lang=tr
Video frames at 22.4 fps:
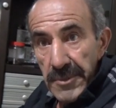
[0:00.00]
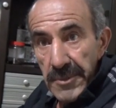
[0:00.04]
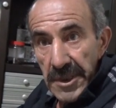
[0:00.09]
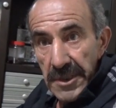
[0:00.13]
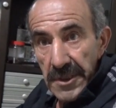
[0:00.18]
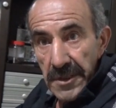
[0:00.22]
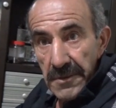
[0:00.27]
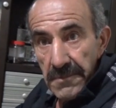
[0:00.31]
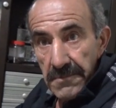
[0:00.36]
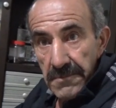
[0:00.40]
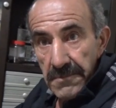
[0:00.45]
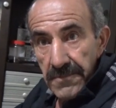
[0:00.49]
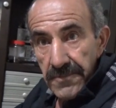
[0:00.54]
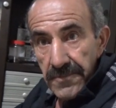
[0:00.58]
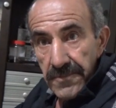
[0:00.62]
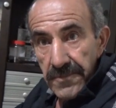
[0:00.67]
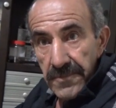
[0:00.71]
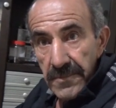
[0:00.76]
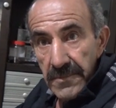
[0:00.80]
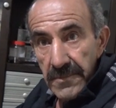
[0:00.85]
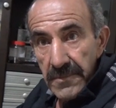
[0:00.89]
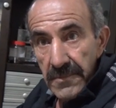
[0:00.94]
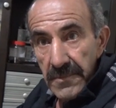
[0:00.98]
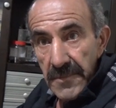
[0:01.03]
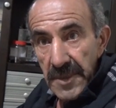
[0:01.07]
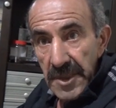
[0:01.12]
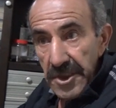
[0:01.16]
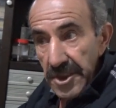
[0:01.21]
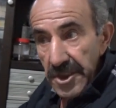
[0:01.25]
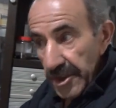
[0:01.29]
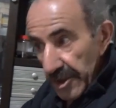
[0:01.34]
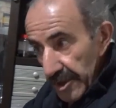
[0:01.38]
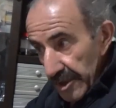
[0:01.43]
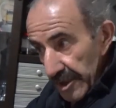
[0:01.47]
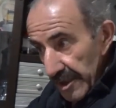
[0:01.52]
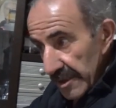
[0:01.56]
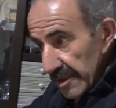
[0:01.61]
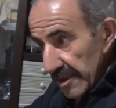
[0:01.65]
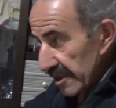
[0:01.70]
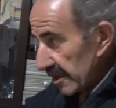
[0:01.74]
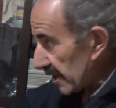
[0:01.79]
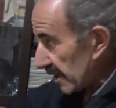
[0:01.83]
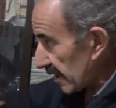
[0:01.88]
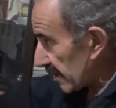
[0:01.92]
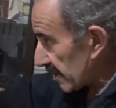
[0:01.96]
dedi. Gitti.
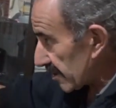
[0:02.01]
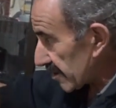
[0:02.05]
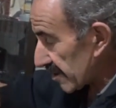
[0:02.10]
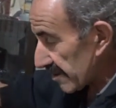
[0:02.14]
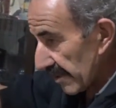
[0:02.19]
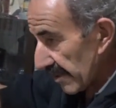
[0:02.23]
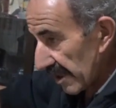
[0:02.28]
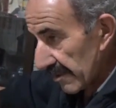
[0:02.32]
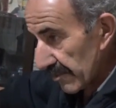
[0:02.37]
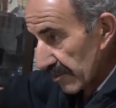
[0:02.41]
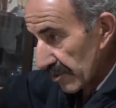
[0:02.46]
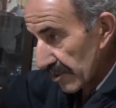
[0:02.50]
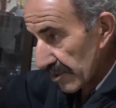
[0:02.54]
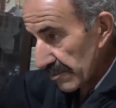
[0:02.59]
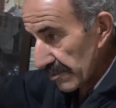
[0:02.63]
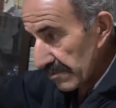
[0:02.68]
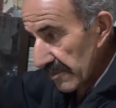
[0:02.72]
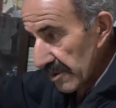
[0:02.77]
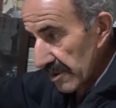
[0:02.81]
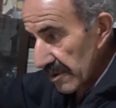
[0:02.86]
Yine gitti benim oğlum.